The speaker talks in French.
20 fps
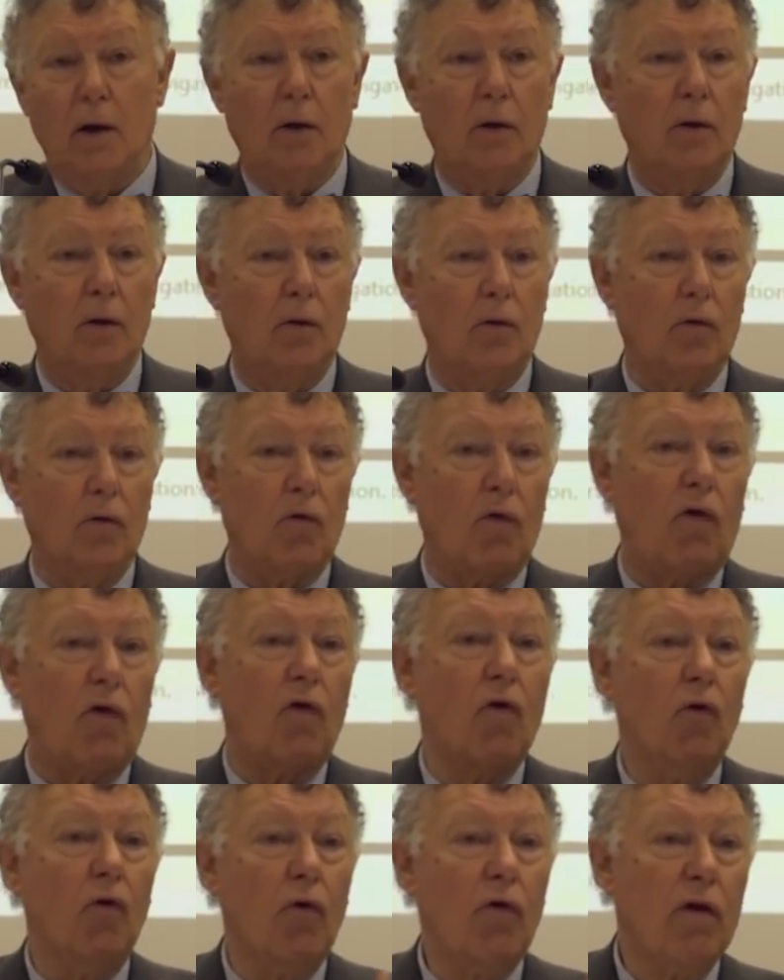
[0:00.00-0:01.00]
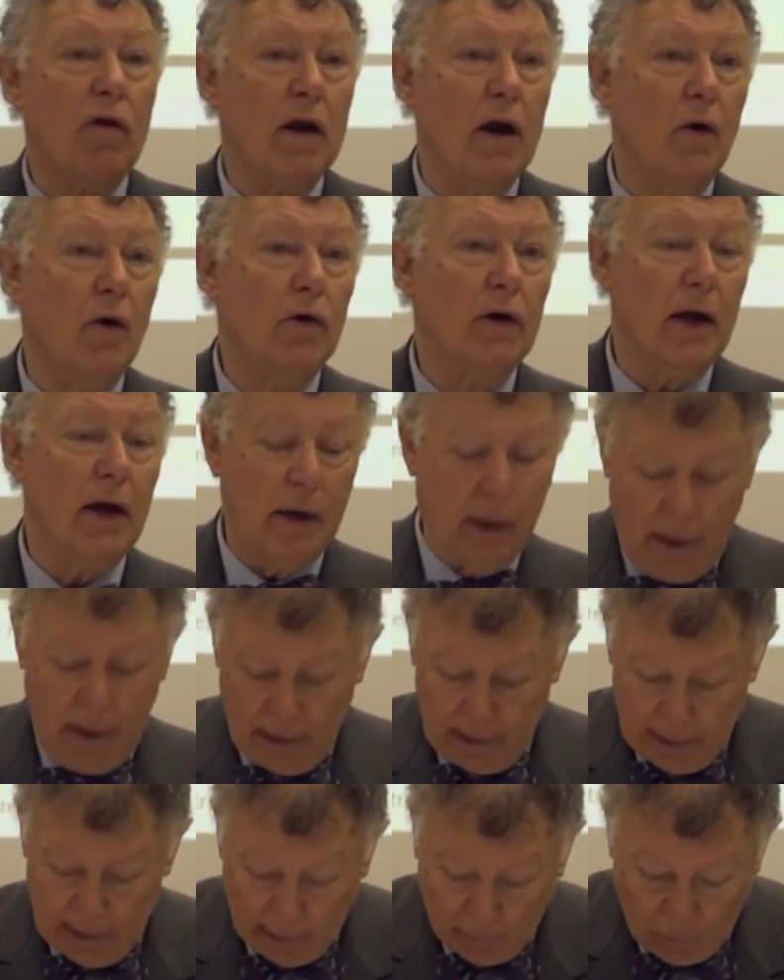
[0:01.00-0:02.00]
euh, sans que cela entraîne
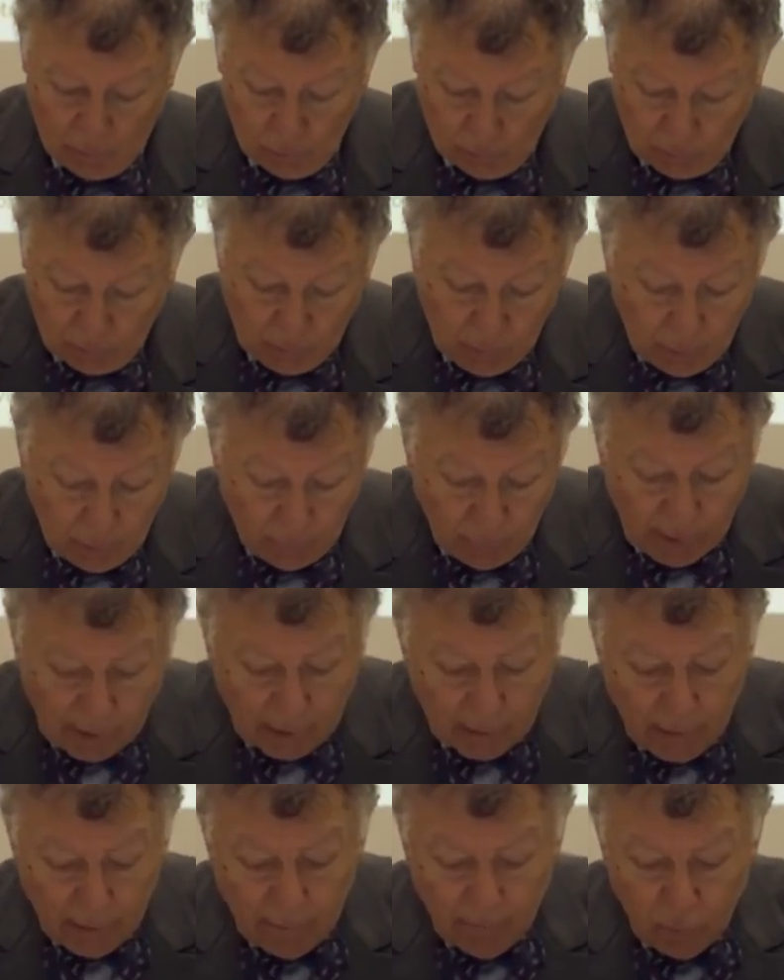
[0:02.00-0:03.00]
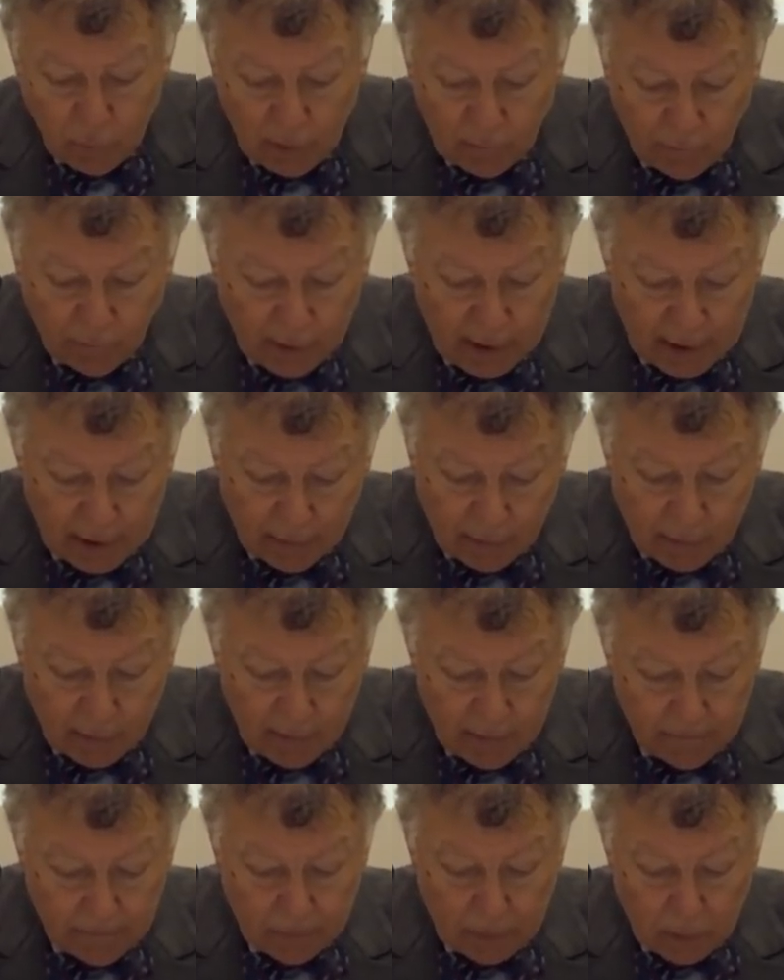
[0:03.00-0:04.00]
des réactions significatives ou
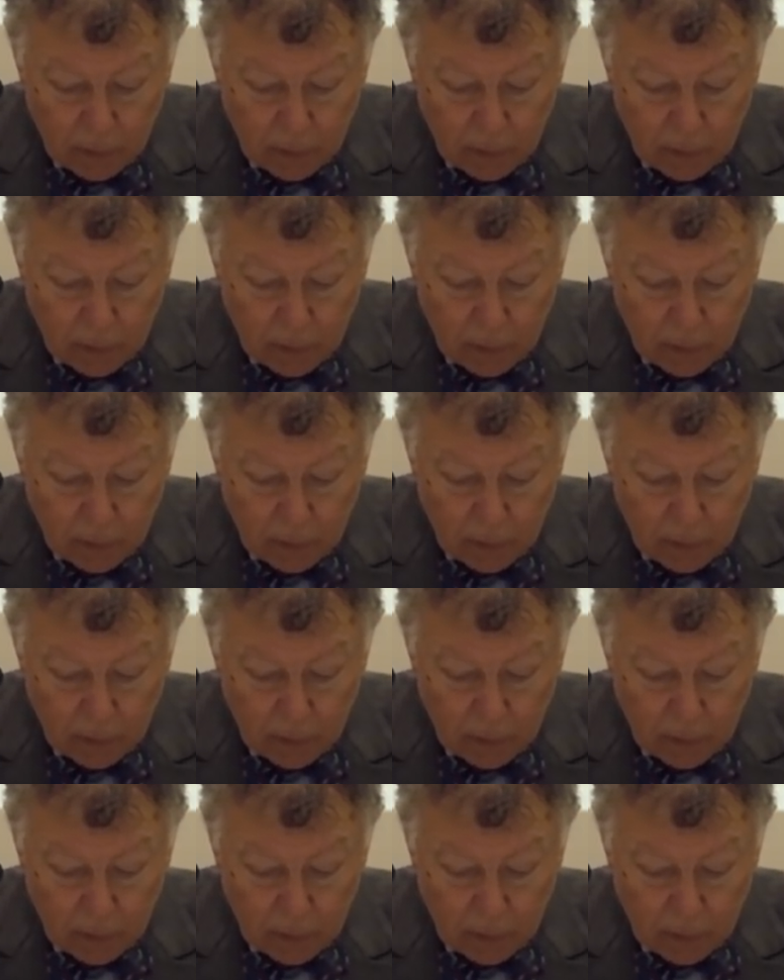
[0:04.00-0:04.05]
efficaces,